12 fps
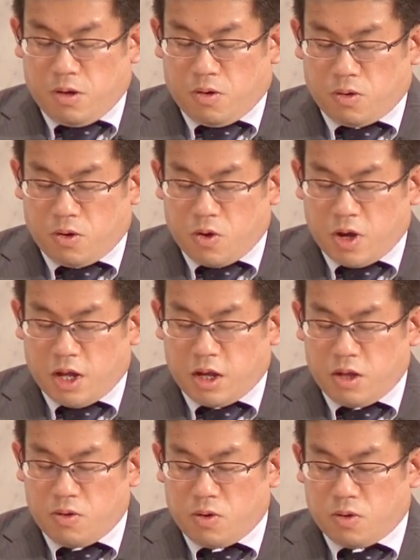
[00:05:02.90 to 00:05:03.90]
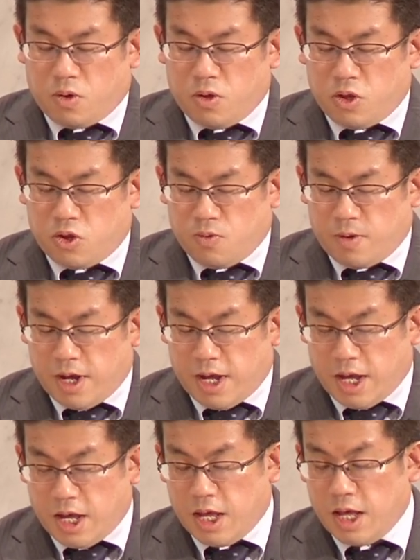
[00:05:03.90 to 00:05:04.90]
このヨハネの福音書
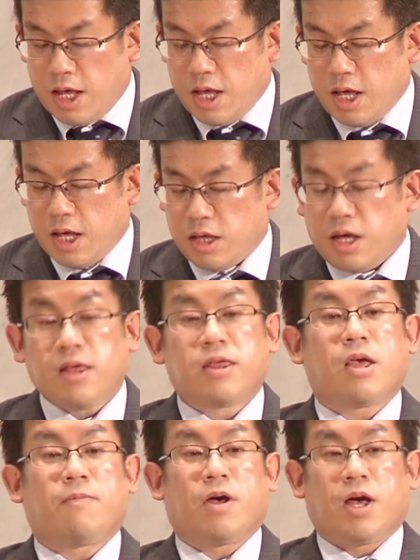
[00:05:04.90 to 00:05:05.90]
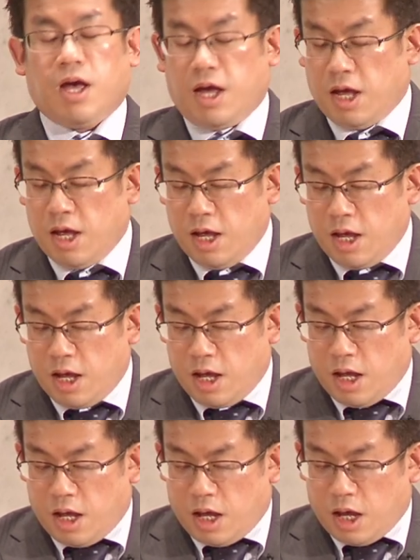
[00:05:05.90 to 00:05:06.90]
は、イエス様が
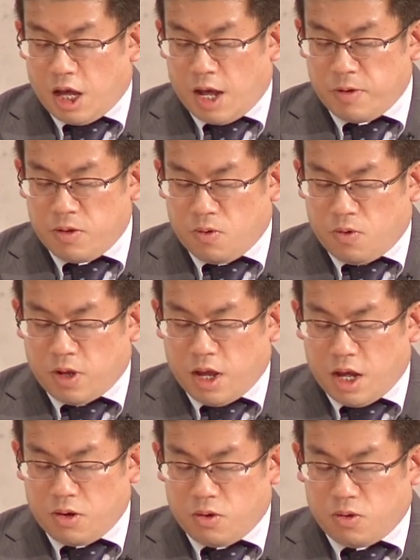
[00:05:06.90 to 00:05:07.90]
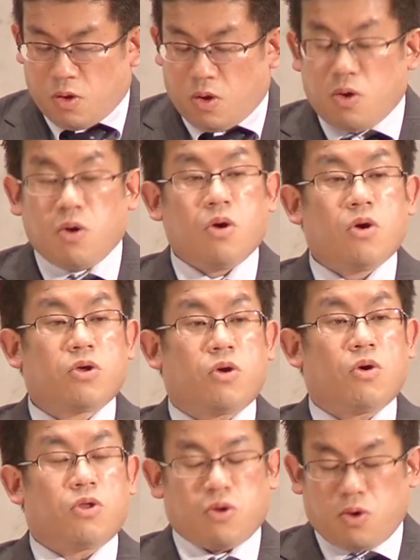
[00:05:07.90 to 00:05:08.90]
神の子であると
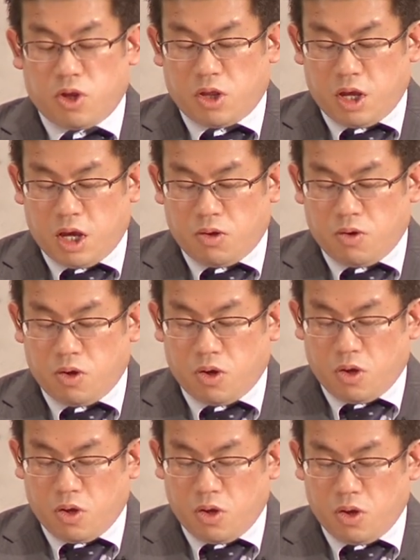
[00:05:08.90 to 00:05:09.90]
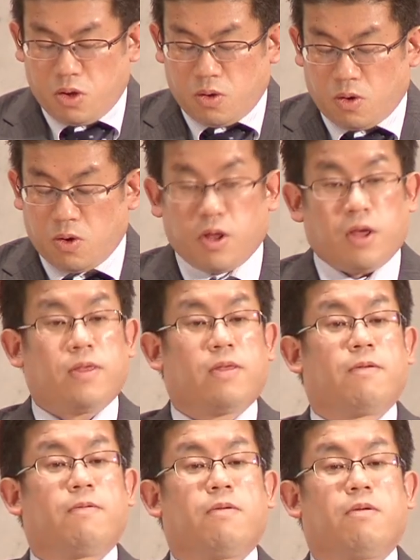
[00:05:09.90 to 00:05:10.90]
強調しているところです。